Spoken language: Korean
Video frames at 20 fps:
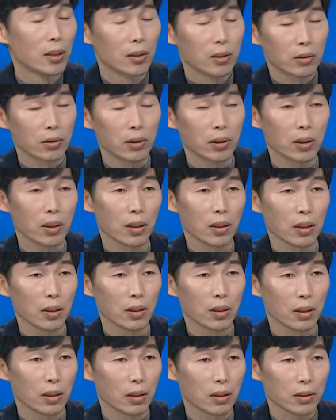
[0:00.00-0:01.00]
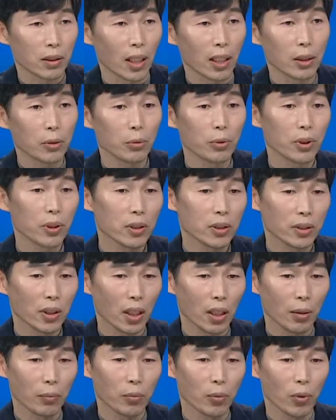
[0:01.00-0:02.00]
그러니까 어, 살고 있는
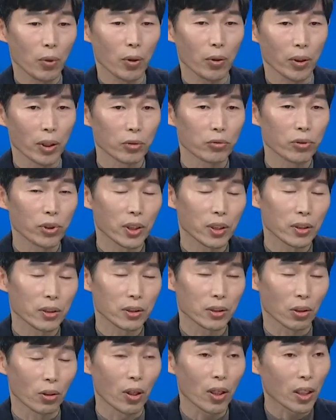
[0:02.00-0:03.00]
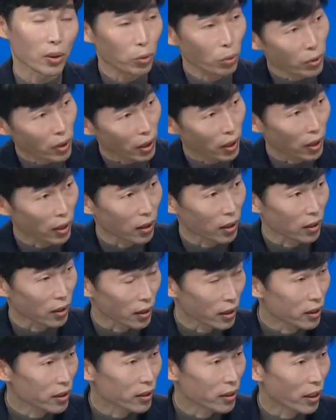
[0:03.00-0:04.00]
사람과 외국인은 정확한 통계가
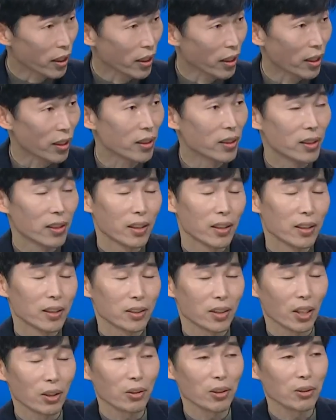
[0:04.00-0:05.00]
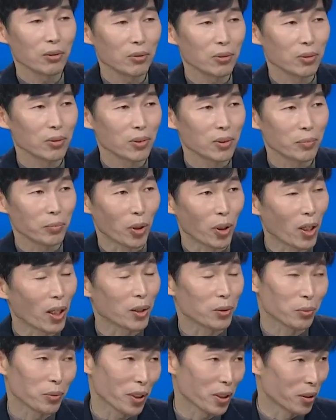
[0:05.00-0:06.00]
있는데 네. 체류 인구는
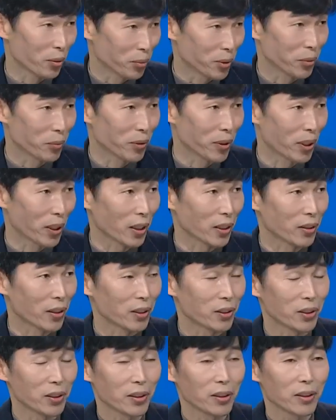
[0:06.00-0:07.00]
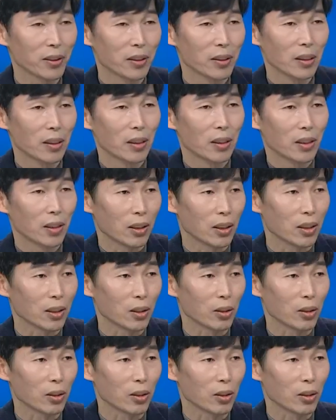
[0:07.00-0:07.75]
명확한 통계는 없습니다. 그래서 어,